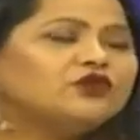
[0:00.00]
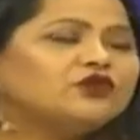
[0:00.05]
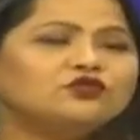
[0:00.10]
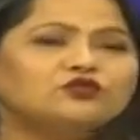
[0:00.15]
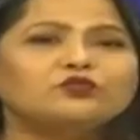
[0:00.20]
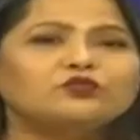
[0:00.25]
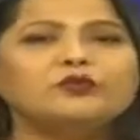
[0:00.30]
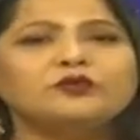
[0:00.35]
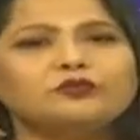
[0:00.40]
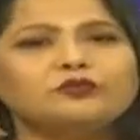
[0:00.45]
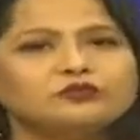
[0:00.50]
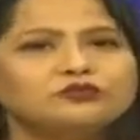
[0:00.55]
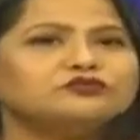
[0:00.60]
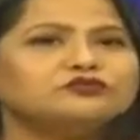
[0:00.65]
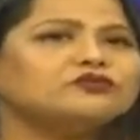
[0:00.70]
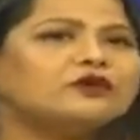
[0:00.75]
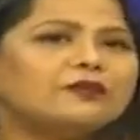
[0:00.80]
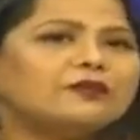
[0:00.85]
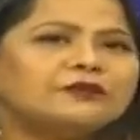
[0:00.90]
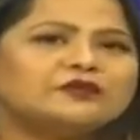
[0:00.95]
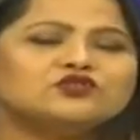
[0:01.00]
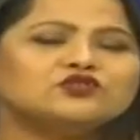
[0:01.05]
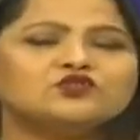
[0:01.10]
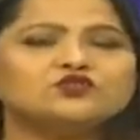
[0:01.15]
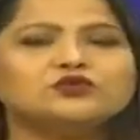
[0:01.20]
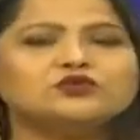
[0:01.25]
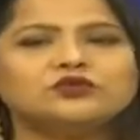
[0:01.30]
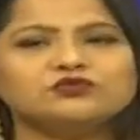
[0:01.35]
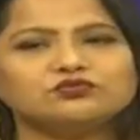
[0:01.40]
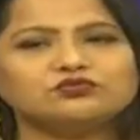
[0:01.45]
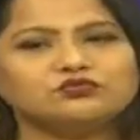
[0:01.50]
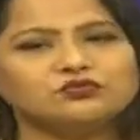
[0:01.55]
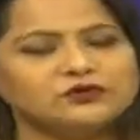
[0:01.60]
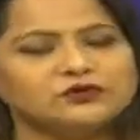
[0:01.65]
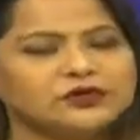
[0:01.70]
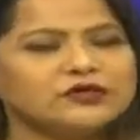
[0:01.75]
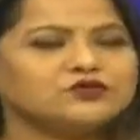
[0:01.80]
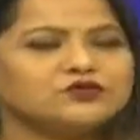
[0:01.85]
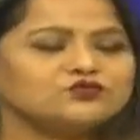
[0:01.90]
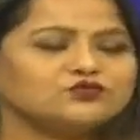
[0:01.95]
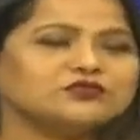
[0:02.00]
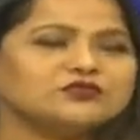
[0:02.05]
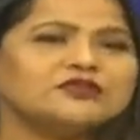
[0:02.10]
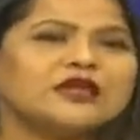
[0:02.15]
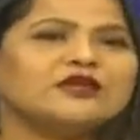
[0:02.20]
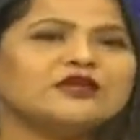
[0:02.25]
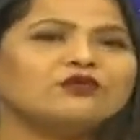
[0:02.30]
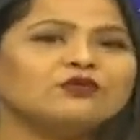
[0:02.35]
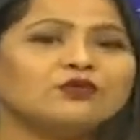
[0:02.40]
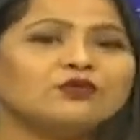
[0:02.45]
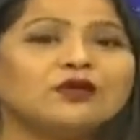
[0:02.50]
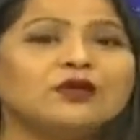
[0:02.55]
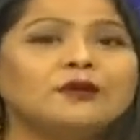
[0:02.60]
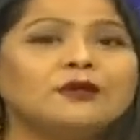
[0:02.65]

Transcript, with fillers: তুমি বলছো আমার চুলটা সুন্দর টাচুর যাই হোক